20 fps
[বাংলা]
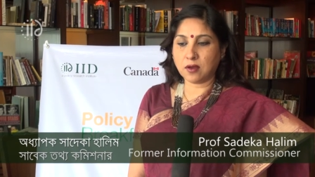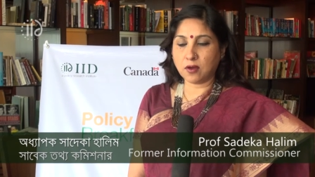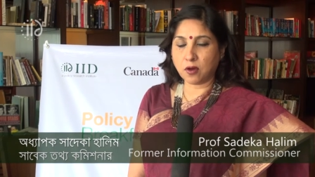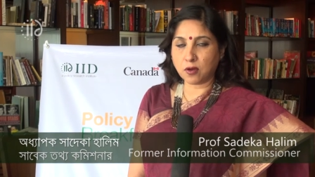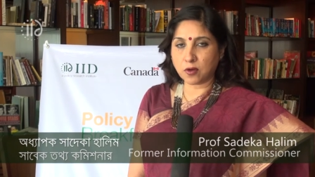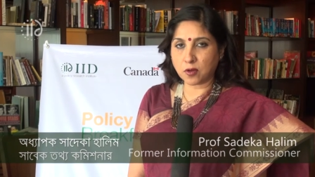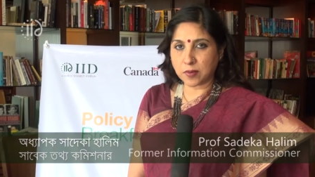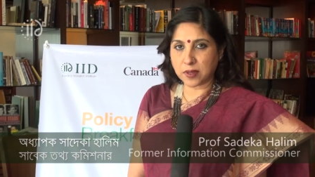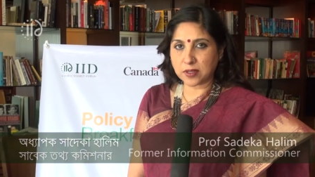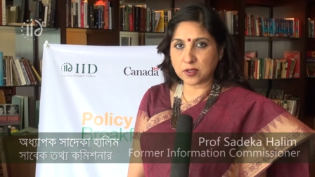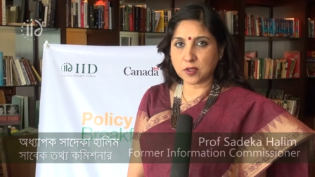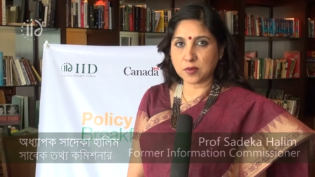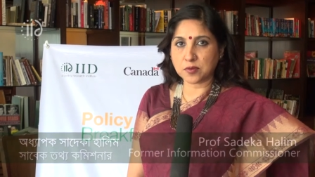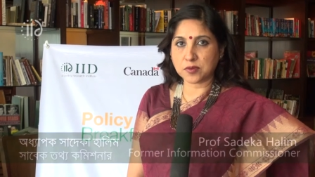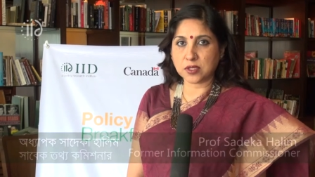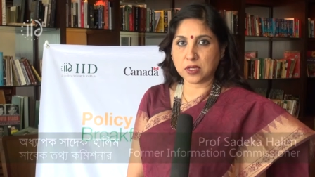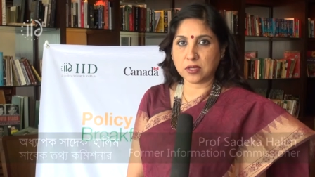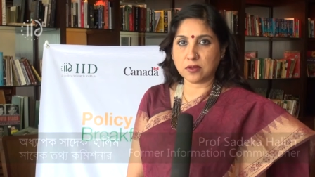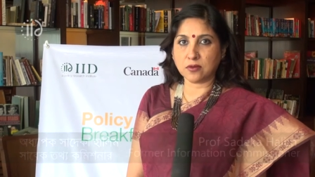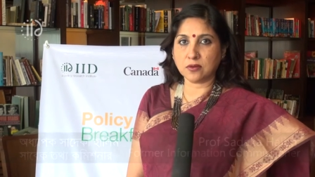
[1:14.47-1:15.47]
গণমাধ্যম
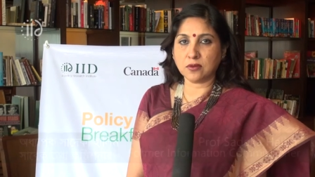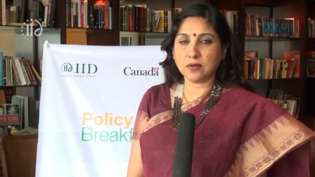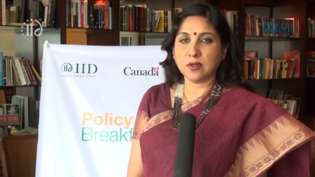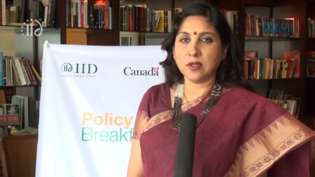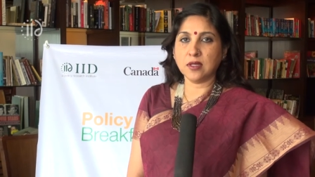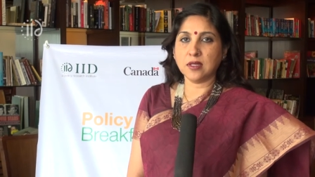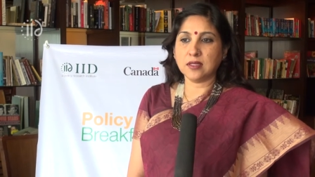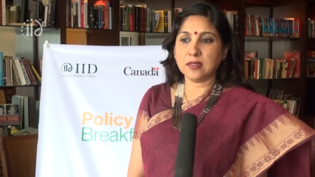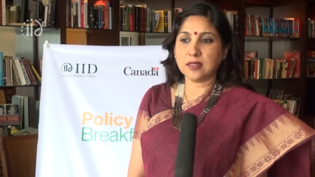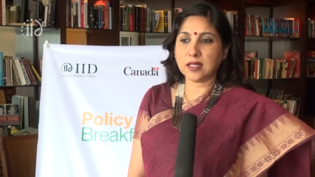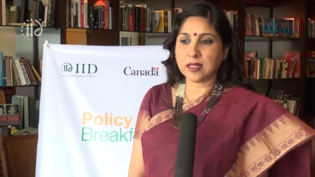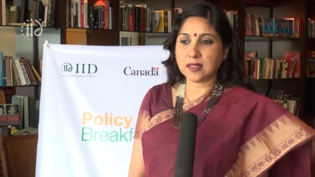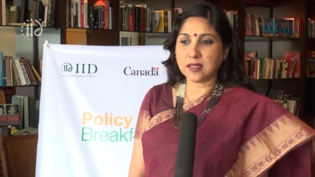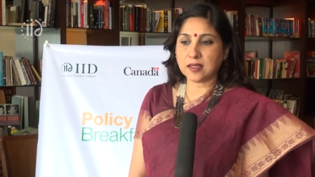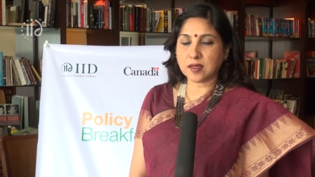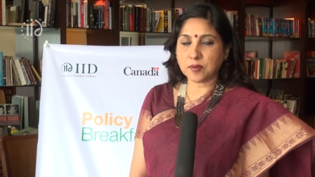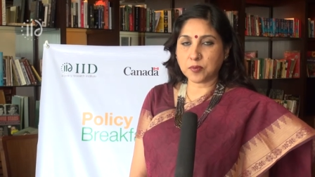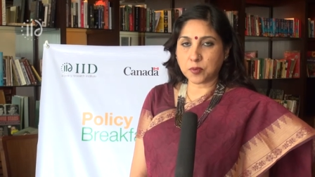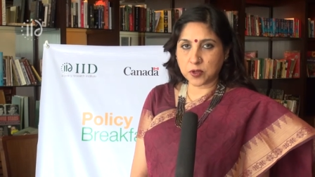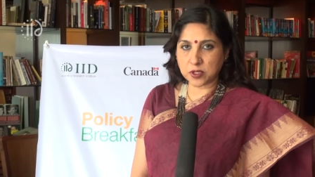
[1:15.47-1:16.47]
যেন
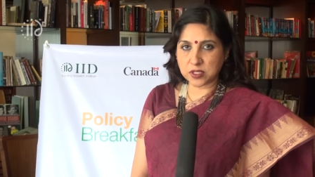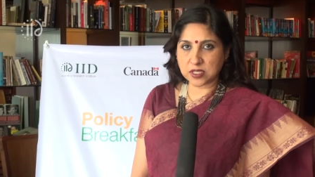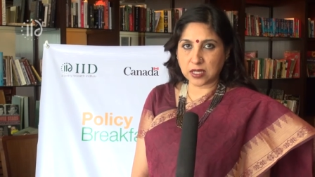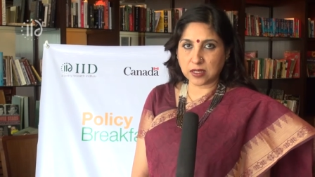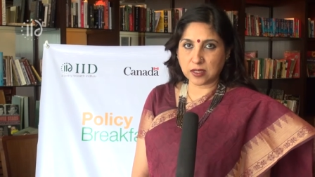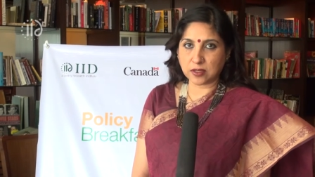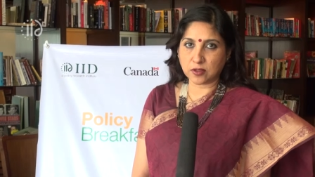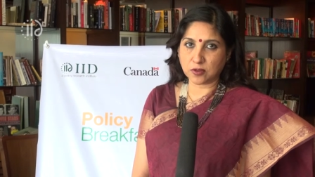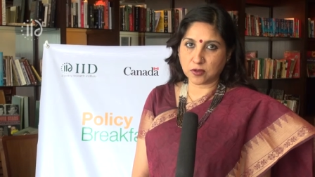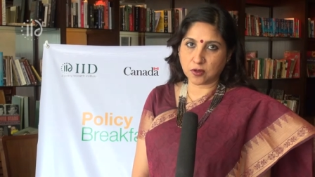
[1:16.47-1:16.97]
তাদেরকে পরিচালিত